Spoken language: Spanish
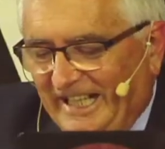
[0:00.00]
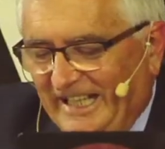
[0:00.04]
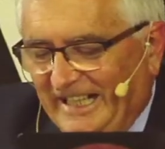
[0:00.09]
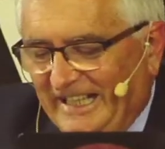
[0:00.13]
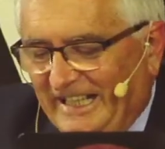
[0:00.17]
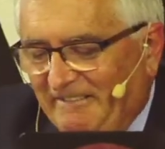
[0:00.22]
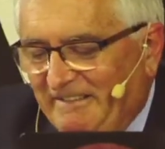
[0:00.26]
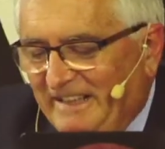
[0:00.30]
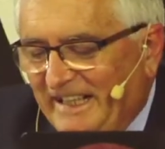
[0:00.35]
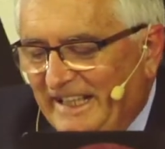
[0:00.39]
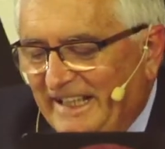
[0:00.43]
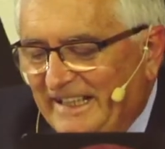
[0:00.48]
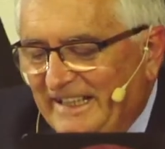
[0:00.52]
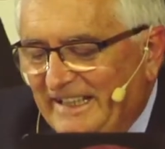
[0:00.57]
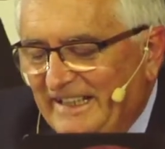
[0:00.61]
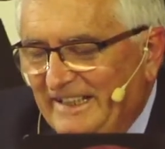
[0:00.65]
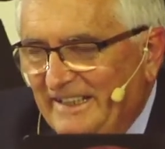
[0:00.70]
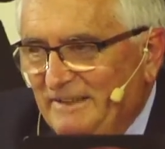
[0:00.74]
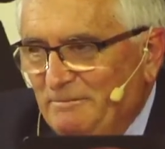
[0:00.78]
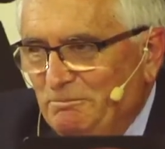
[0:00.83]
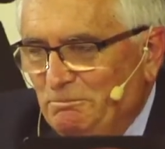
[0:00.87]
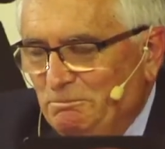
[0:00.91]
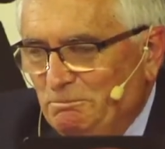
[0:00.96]
La verdad es
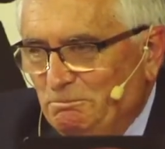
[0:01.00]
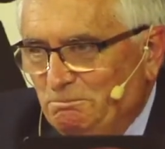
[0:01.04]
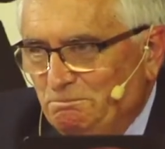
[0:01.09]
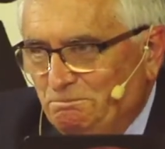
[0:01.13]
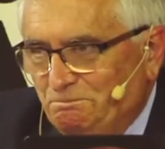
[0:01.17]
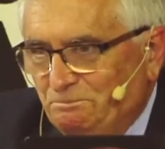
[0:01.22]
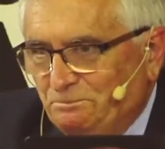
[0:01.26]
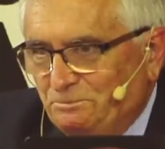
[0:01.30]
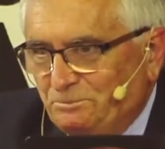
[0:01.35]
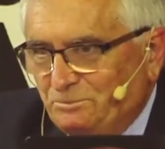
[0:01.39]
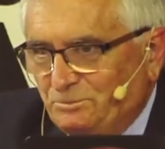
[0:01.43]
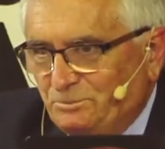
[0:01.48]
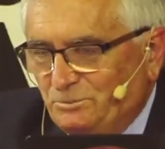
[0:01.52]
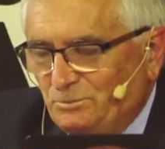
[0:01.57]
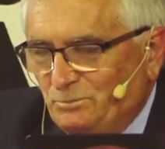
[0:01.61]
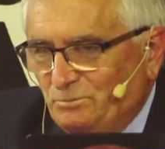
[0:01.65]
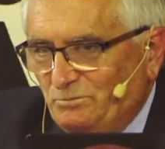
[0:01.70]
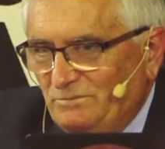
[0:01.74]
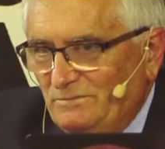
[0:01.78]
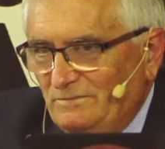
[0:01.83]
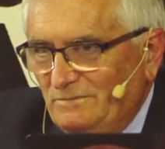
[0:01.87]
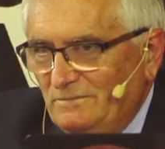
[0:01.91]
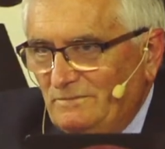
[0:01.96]
que
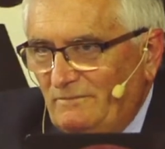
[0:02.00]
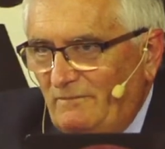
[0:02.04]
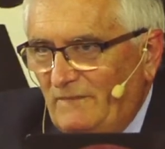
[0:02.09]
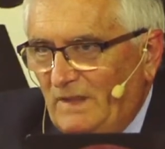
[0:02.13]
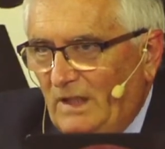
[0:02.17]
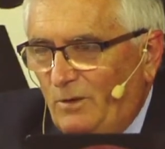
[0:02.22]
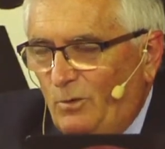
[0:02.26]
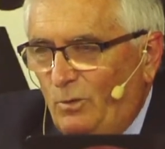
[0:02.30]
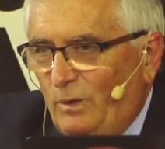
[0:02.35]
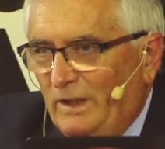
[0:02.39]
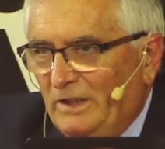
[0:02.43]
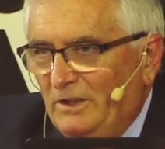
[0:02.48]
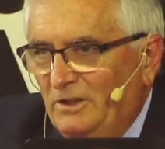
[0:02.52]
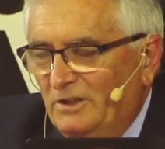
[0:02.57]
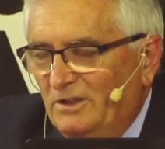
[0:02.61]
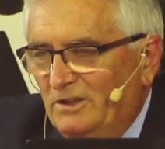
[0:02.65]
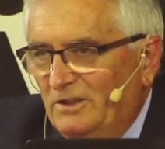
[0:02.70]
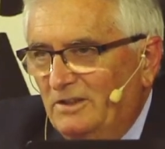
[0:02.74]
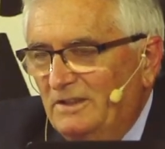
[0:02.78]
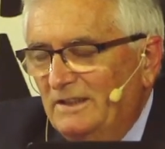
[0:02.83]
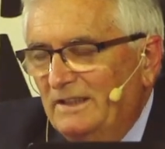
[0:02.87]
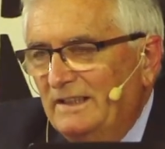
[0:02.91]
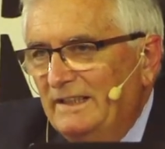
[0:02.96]

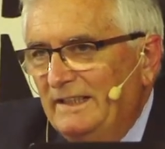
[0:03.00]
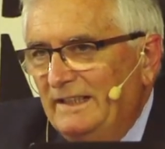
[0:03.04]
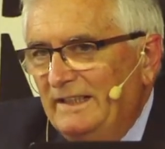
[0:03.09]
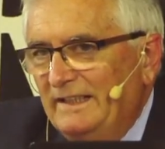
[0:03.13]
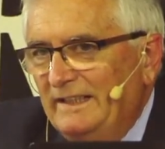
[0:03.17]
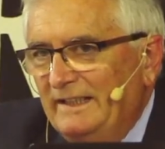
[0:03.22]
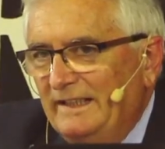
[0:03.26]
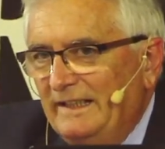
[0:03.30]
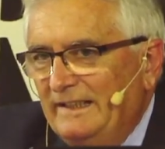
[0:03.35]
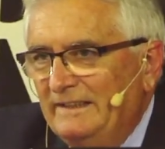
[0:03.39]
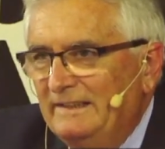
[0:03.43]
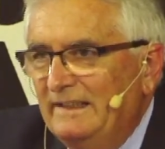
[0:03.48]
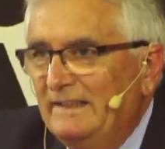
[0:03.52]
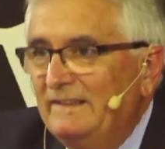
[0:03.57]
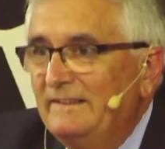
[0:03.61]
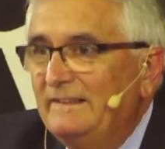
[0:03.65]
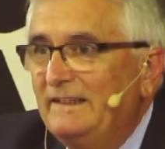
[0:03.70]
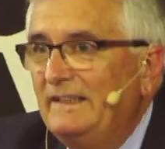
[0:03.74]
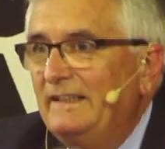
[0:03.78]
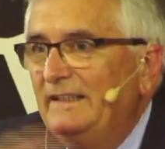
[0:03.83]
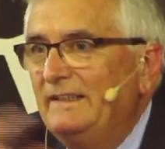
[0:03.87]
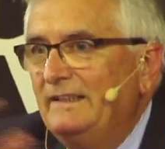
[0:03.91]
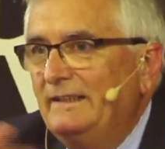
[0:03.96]
cuando eh,
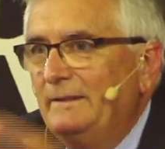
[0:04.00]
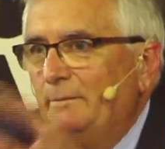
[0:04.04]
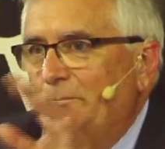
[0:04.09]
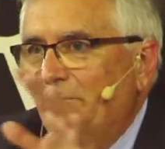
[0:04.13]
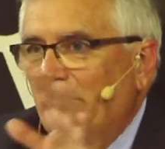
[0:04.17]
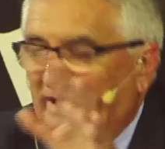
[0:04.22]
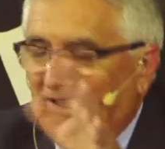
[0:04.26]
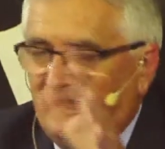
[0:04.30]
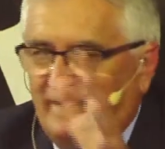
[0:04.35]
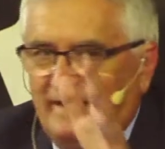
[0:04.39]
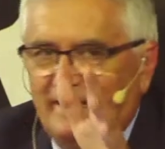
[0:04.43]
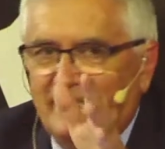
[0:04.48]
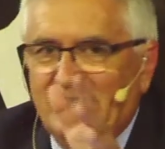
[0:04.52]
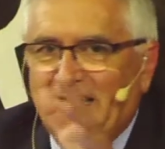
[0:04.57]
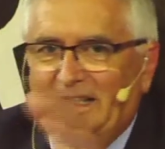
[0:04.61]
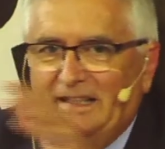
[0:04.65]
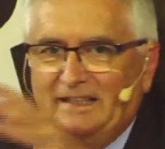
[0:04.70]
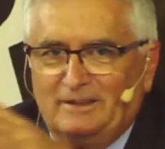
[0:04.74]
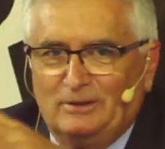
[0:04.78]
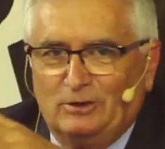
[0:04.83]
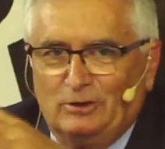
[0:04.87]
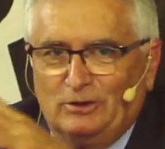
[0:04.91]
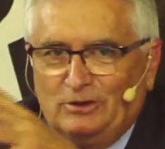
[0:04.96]
intenté
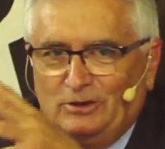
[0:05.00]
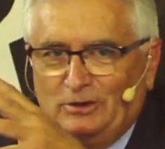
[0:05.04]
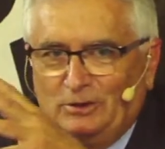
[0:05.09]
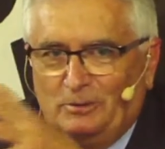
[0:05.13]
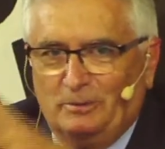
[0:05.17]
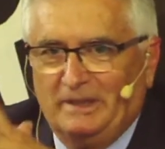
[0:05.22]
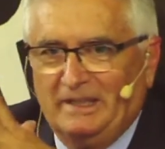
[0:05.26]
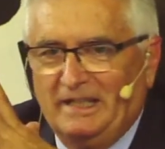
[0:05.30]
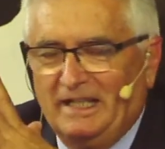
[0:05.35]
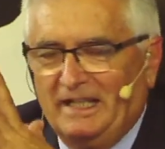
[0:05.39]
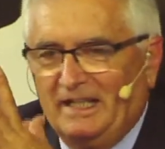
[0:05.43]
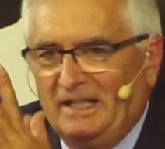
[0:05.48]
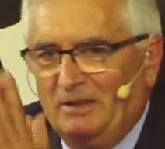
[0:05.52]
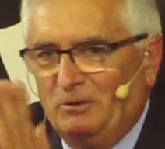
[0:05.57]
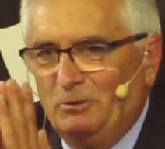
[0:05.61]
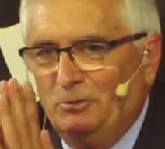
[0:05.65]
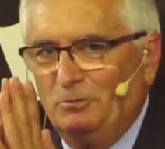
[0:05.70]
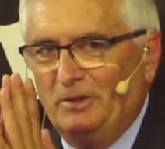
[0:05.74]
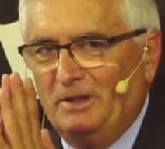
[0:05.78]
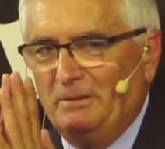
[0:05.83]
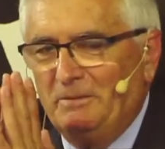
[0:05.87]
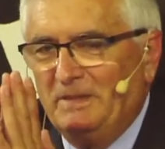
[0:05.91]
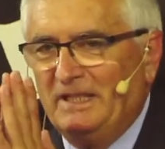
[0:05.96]
pergreñar, como dirían
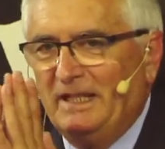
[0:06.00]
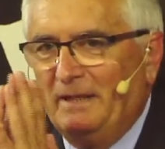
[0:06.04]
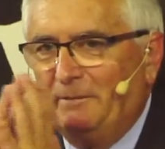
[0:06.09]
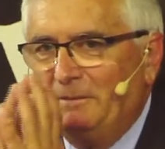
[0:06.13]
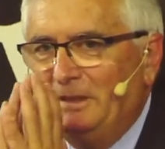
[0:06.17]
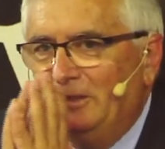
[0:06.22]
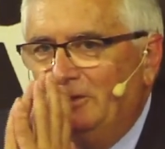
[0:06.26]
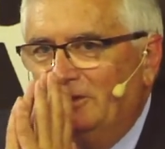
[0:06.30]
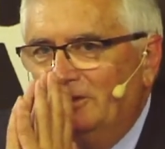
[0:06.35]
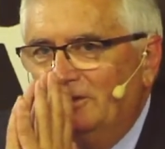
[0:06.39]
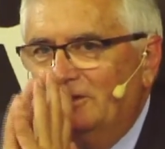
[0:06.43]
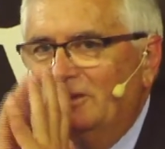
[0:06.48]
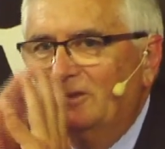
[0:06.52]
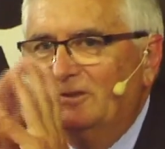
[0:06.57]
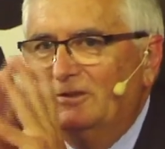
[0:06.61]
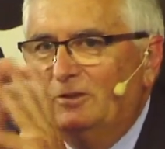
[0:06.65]
alguno de mis amigos,